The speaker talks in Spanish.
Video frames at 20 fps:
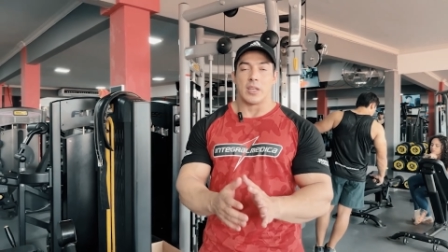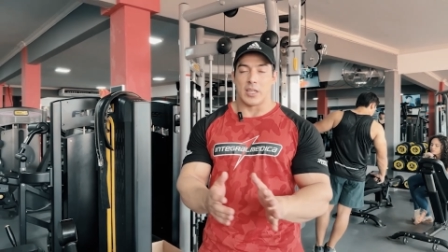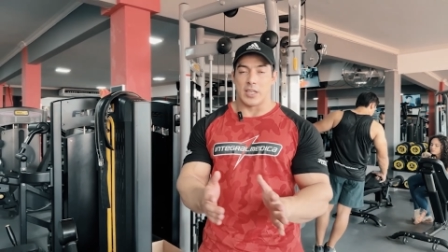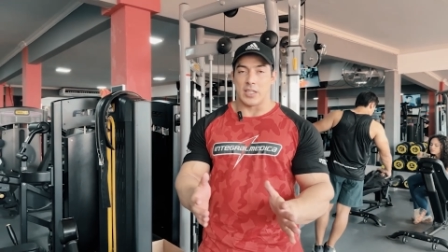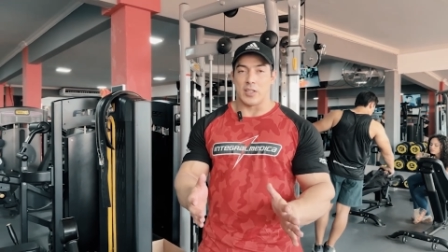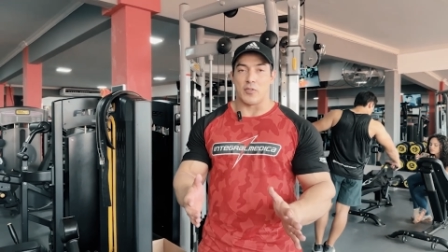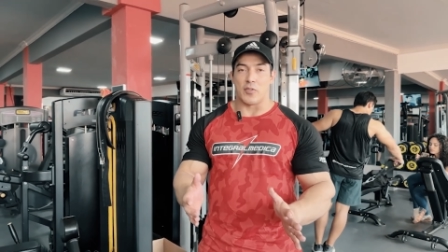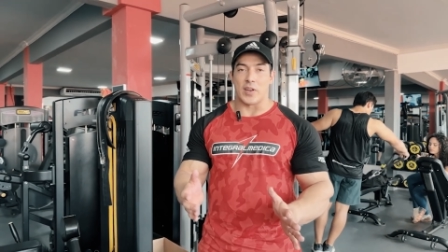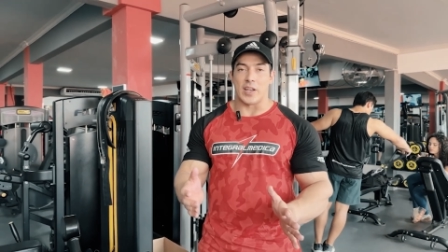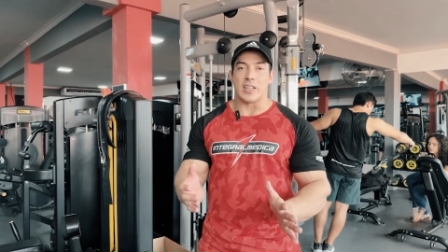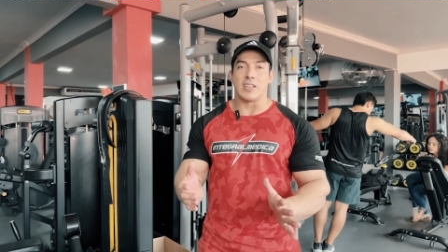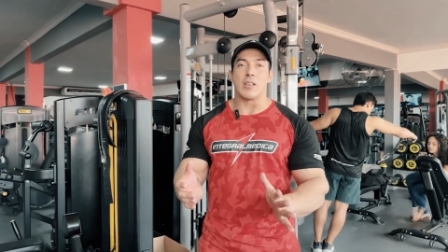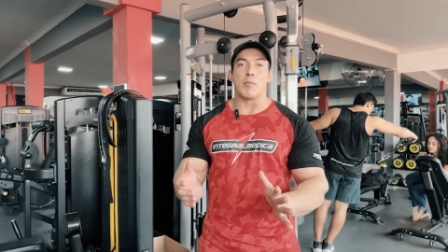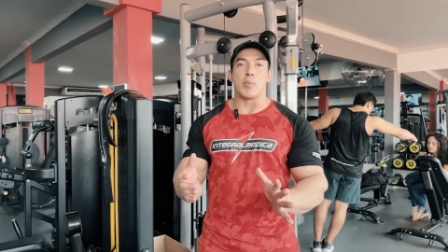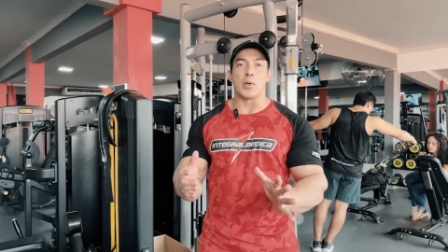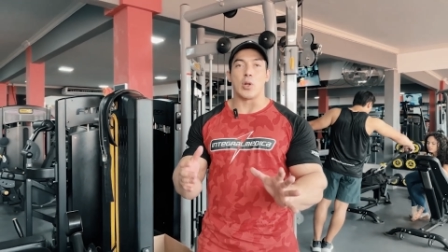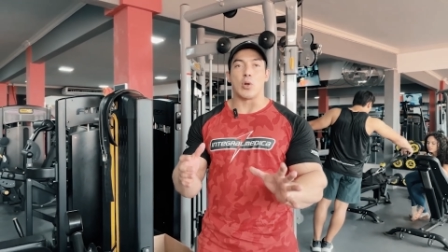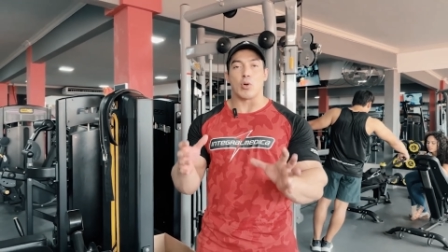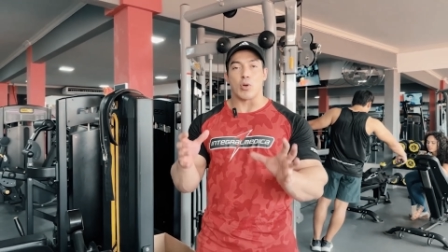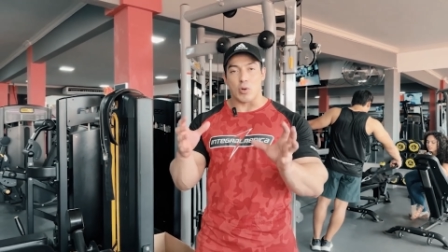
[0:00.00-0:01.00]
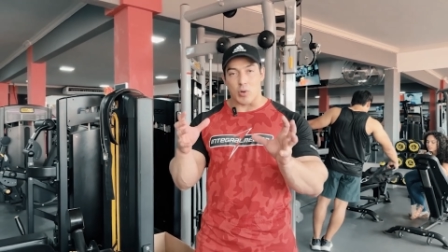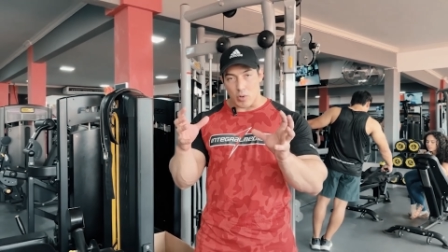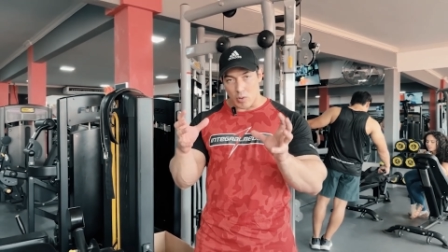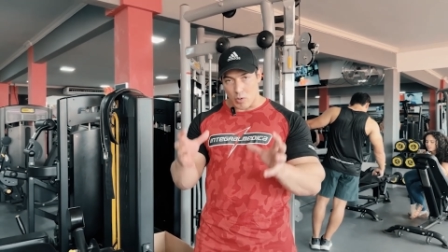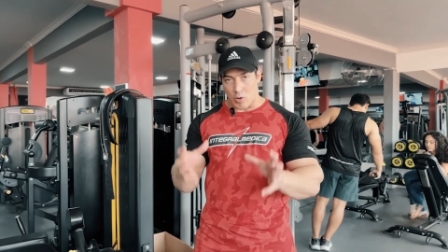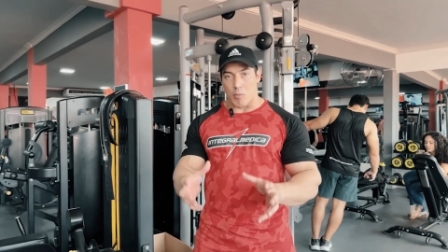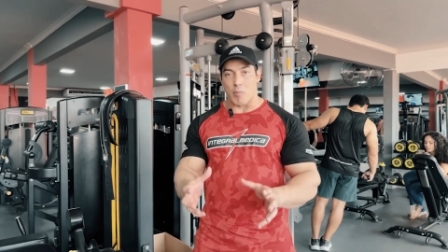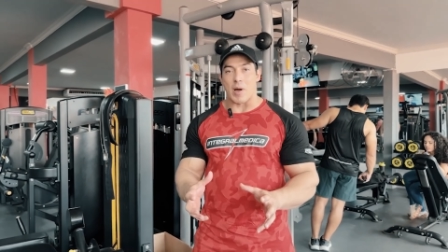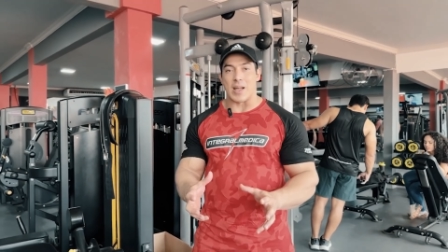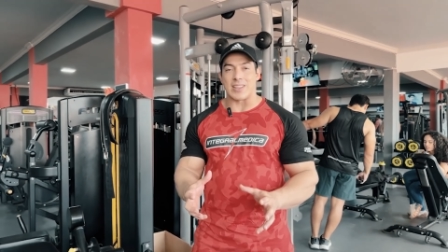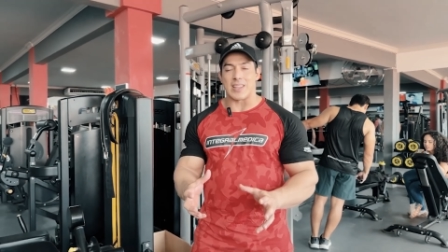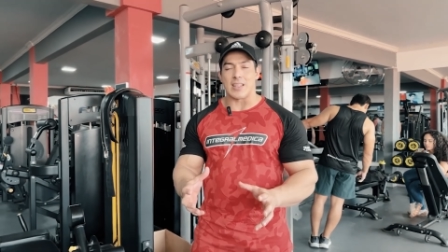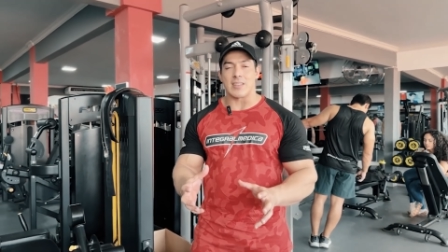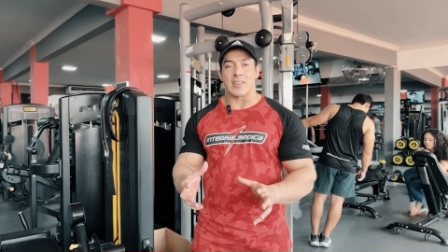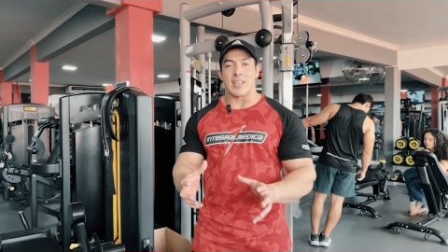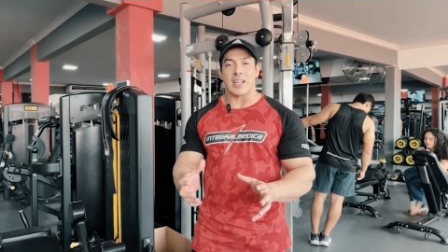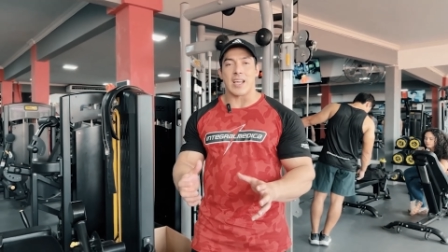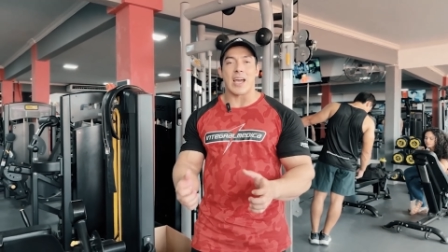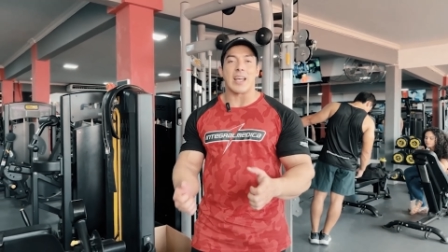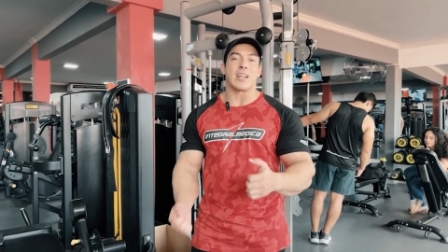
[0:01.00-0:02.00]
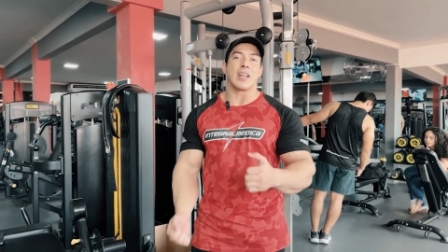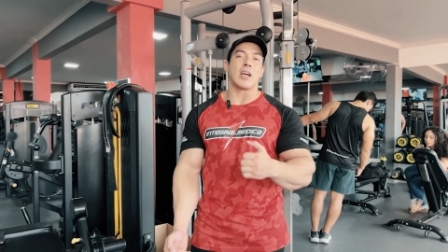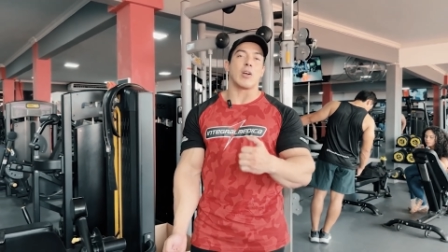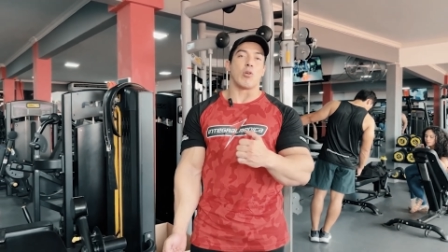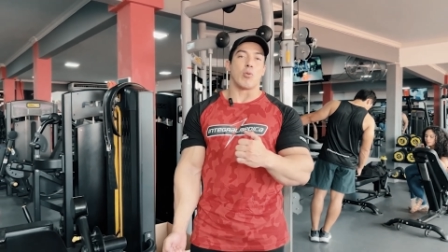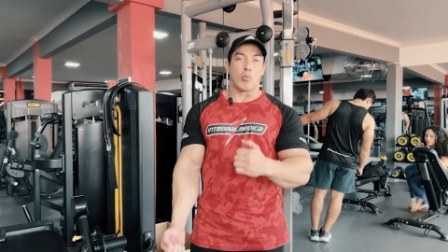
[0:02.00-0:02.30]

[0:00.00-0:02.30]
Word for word: diferente pero con bastante carga,